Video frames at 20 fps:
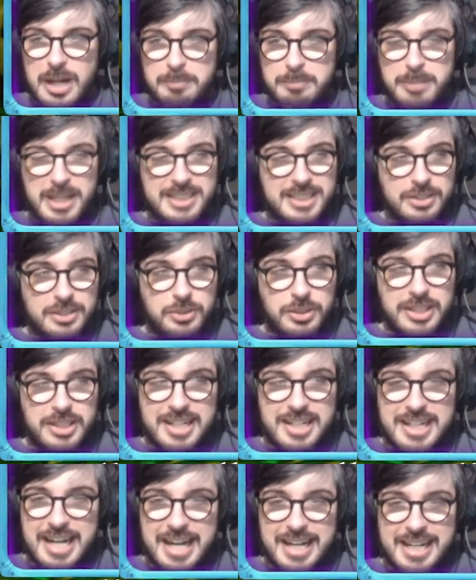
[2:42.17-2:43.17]
a peça toda
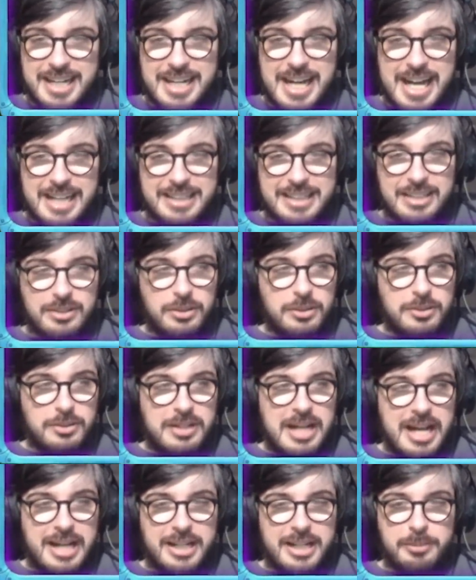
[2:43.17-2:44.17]
cagada no
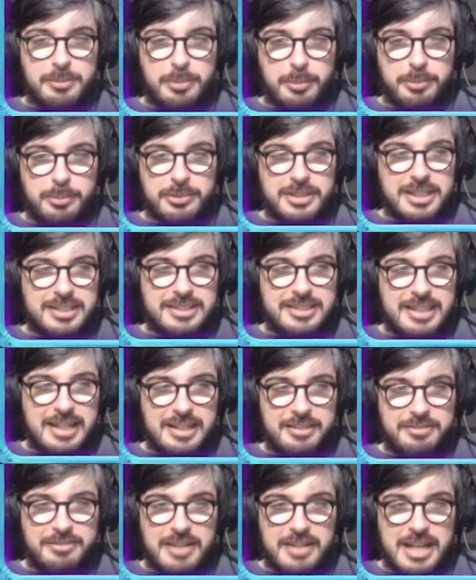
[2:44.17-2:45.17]
lugar aqui pra poder entrar
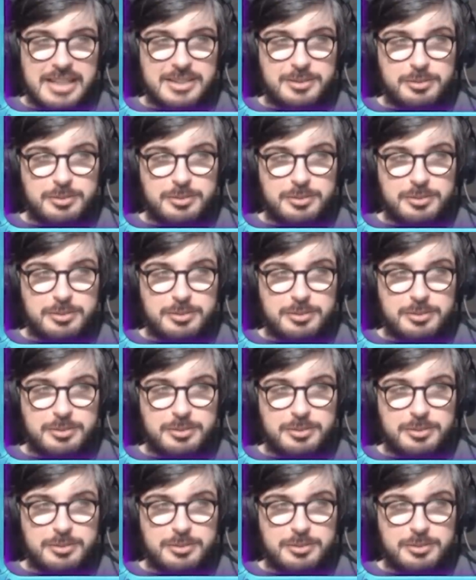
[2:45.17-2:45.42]
na fase.